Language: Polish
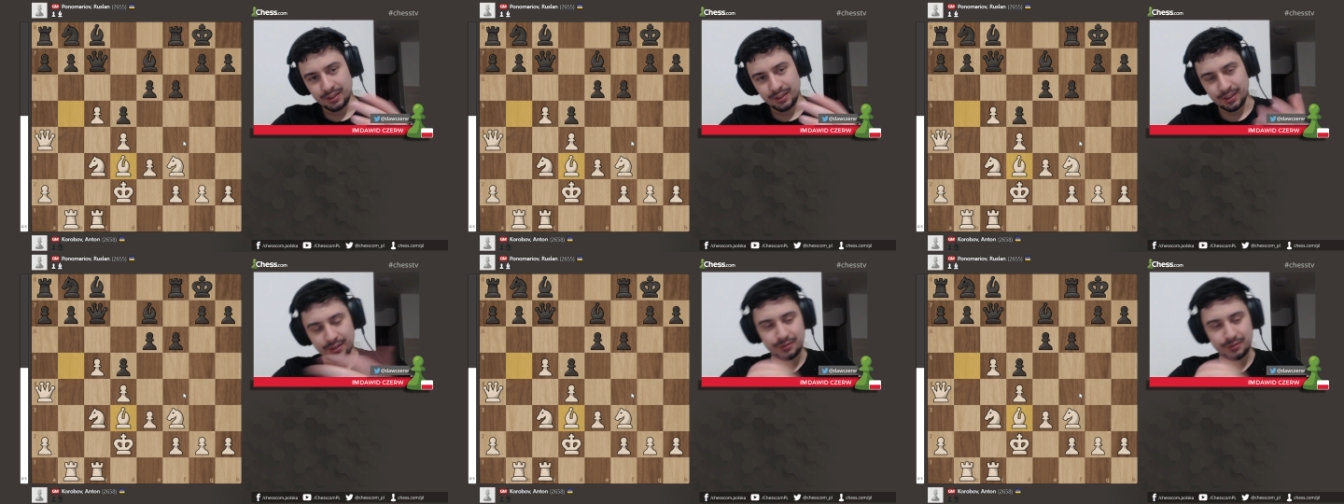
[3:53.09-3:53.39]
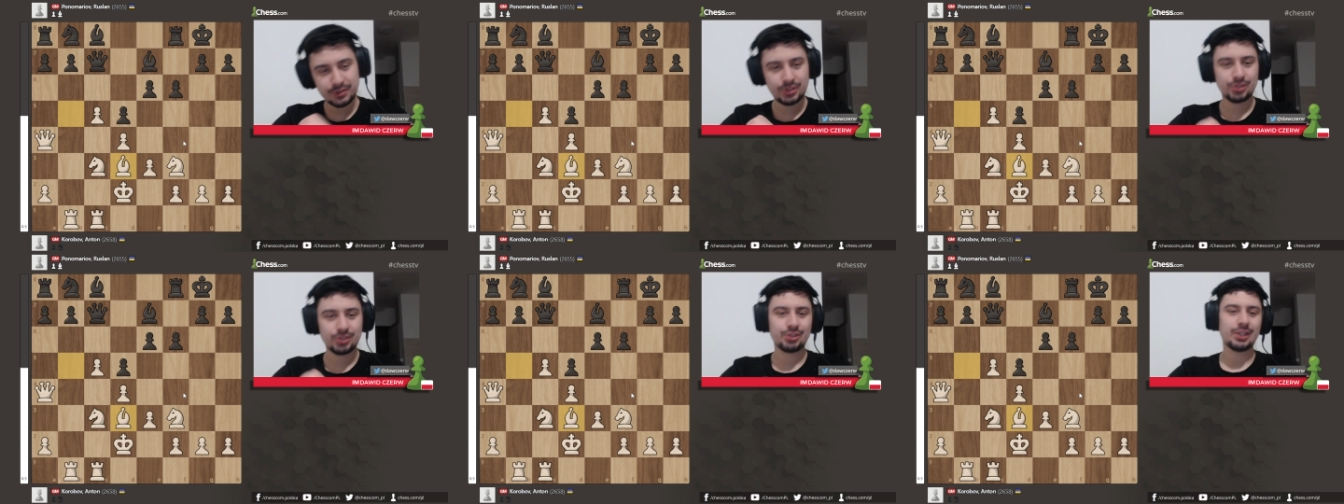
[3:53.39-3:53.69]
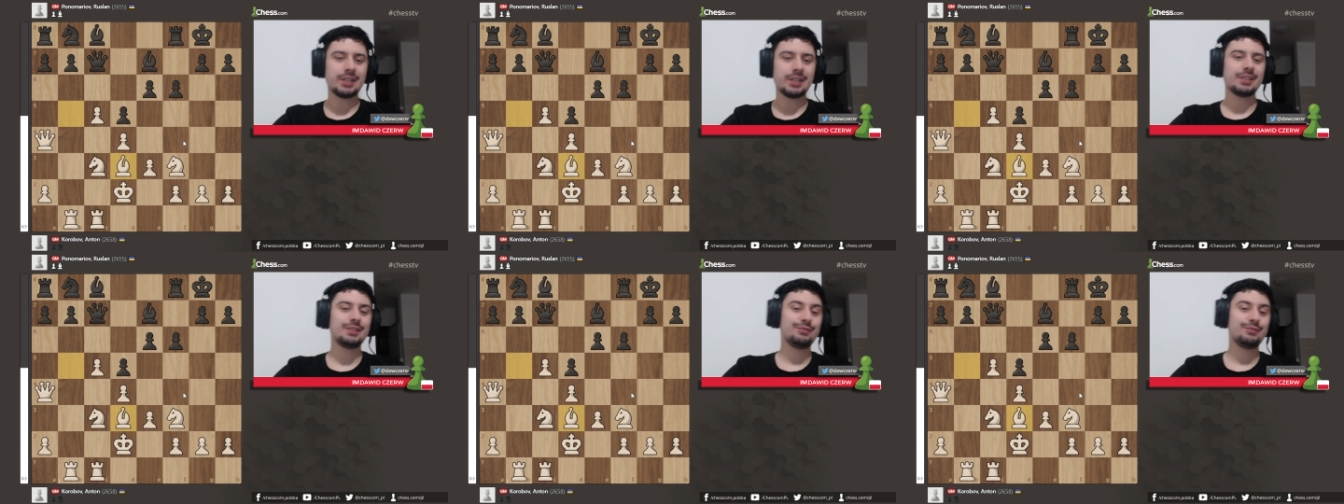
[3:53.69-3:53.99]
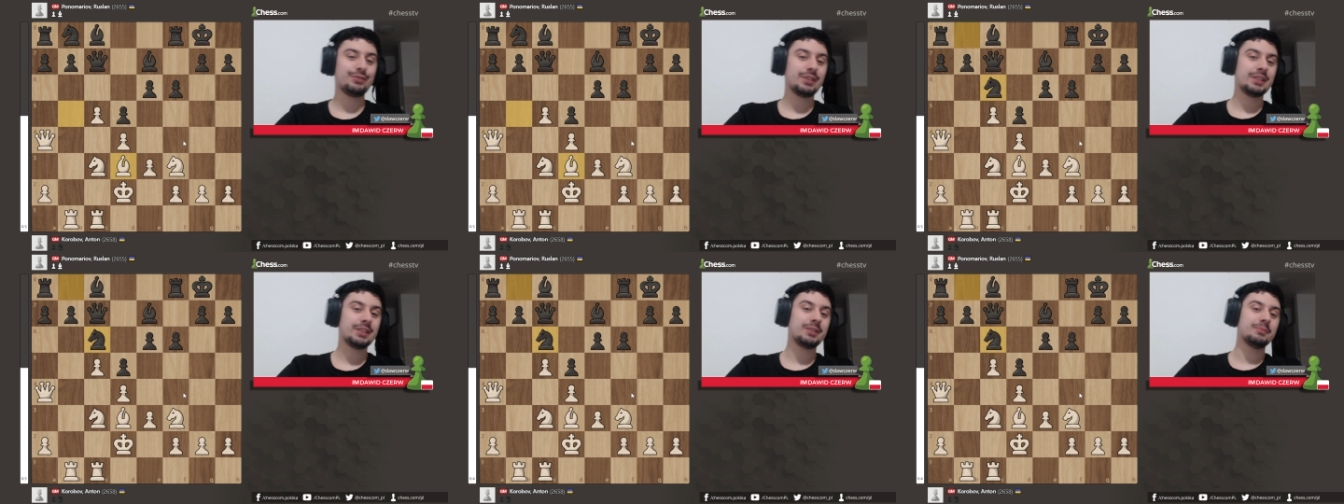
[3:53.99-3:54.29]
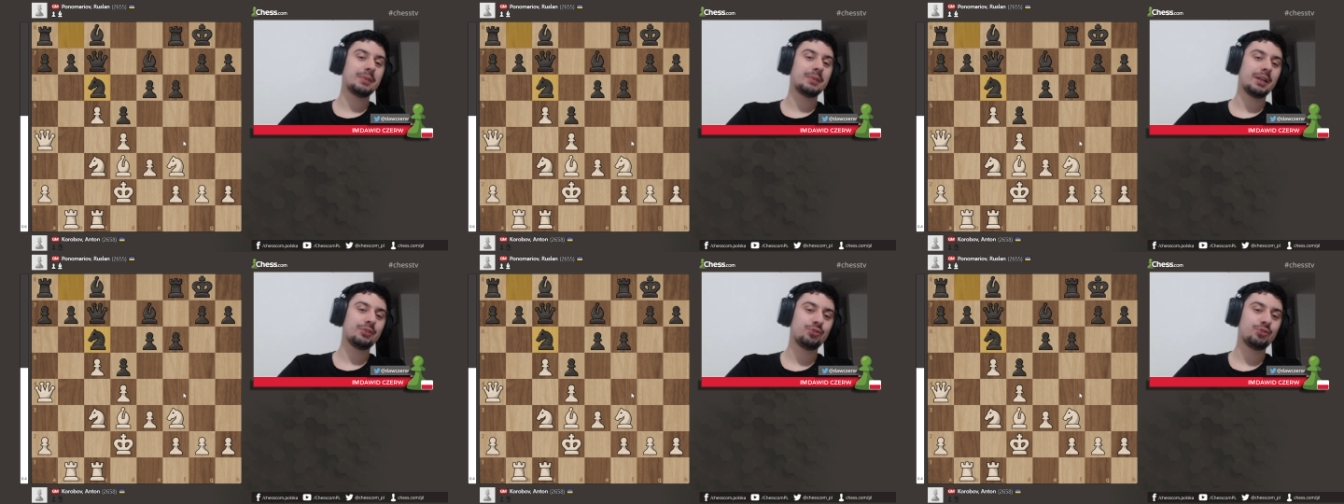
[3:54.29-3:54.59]
No więc czarny w
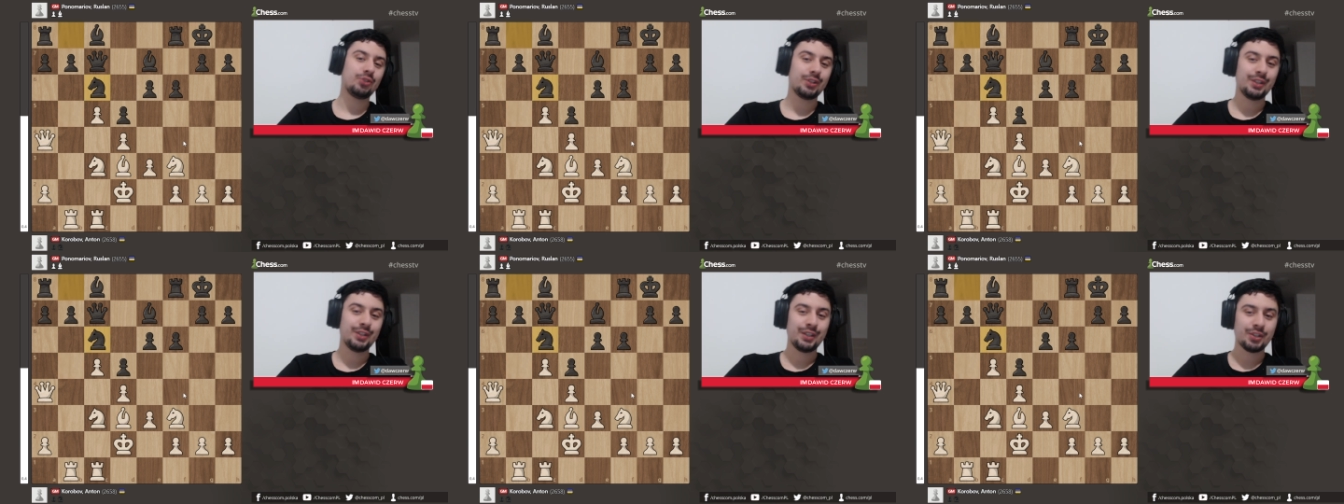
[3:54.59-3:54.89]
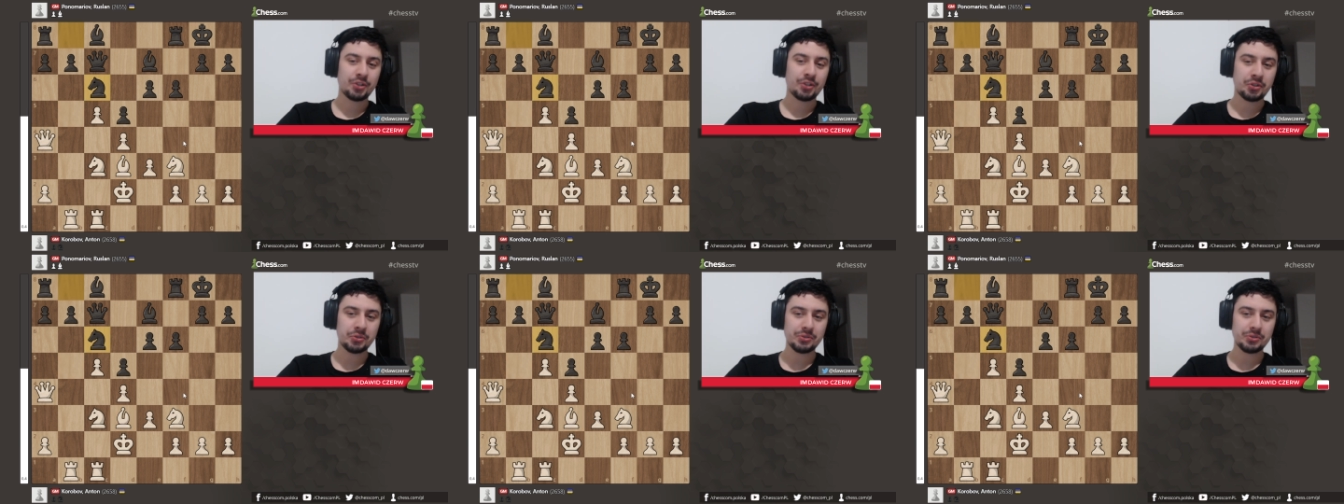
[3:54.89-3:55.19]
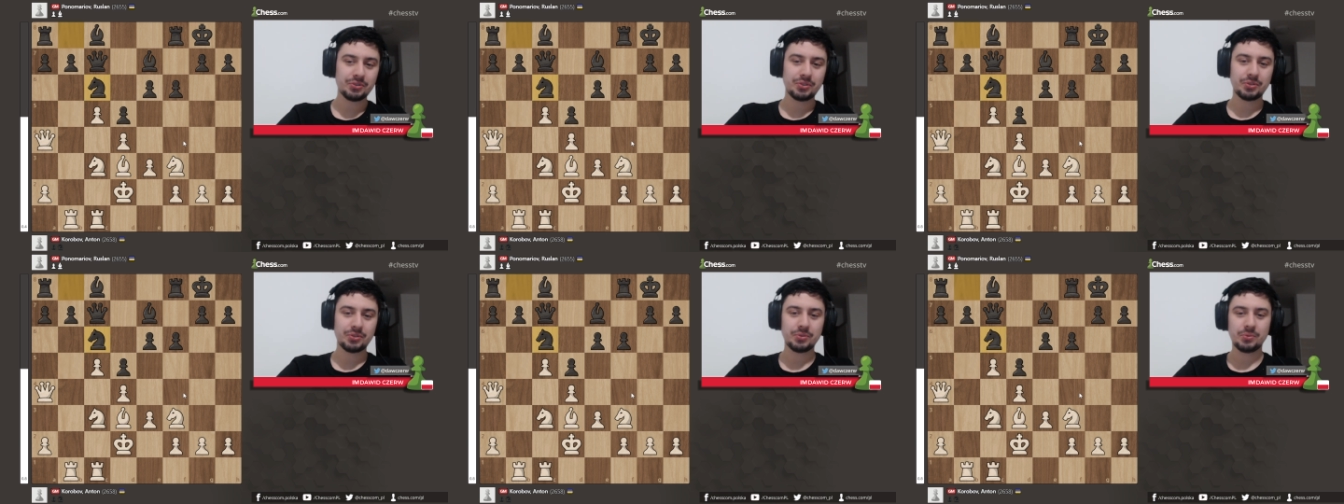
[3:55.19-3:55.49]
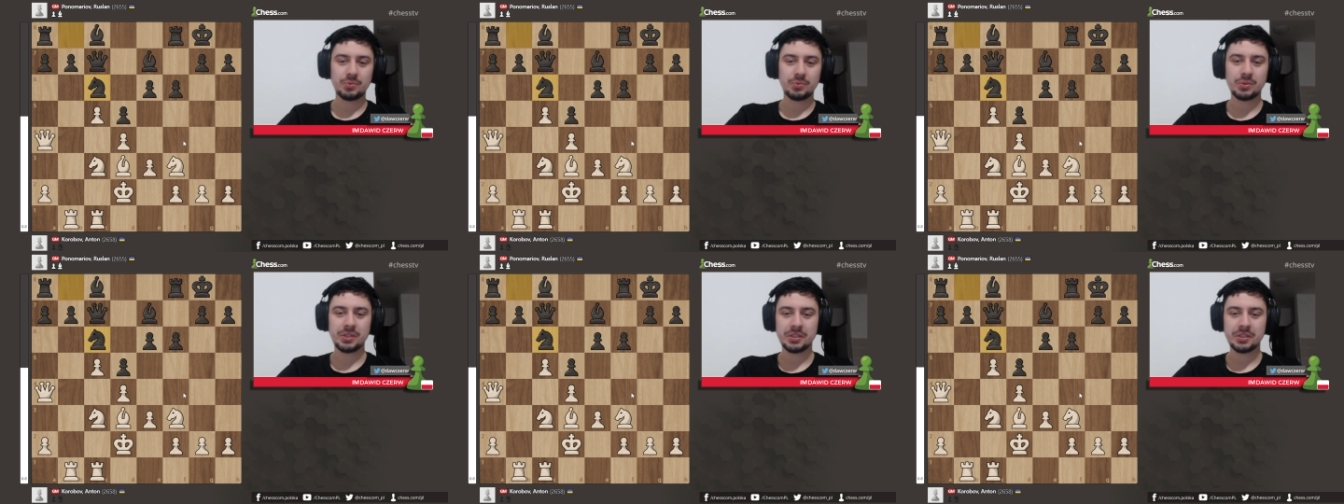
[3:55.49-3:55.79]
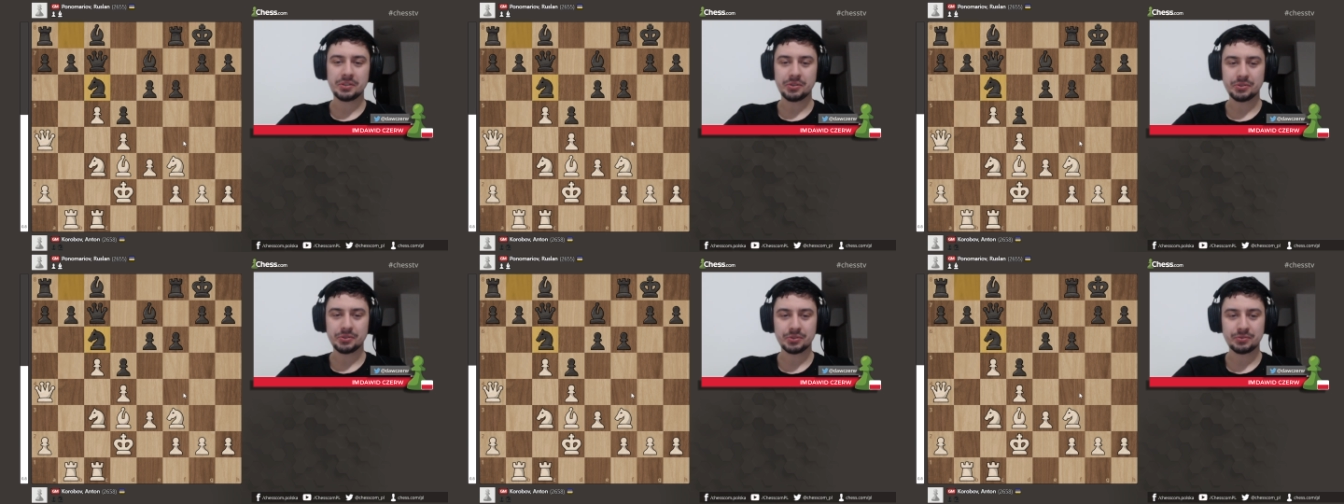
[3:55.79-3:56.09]
takim razie
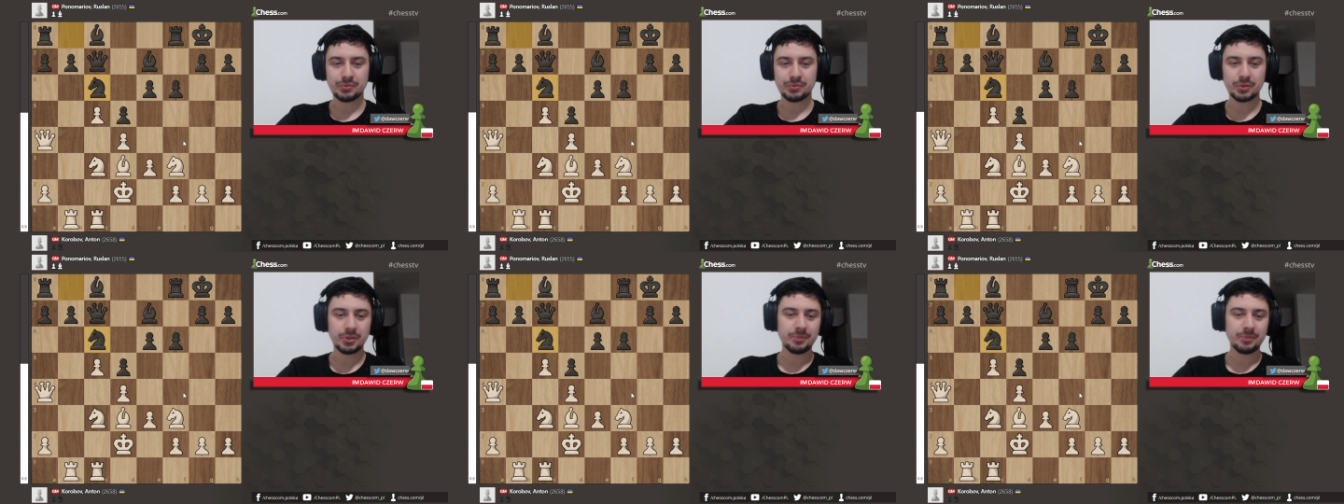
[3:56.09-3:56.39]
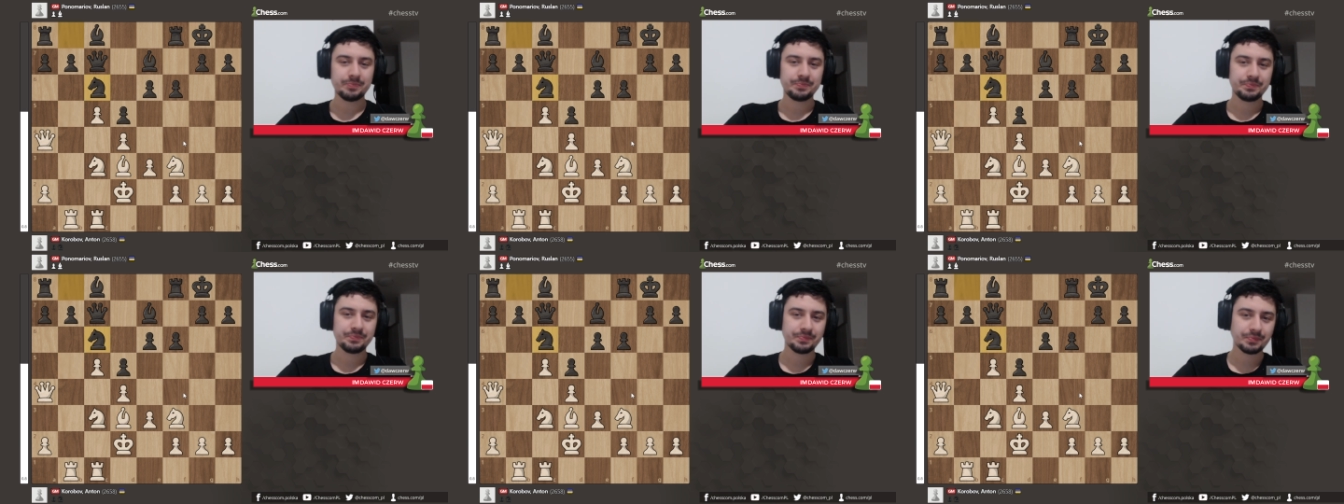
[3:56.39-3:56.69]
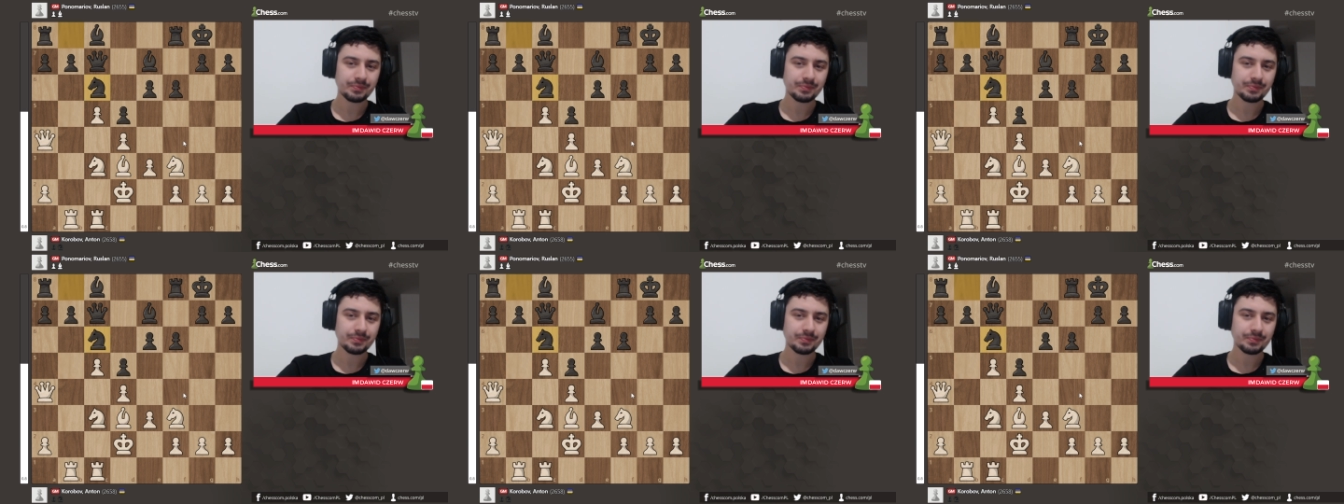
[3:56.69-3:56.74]
kontynuuje rozwój,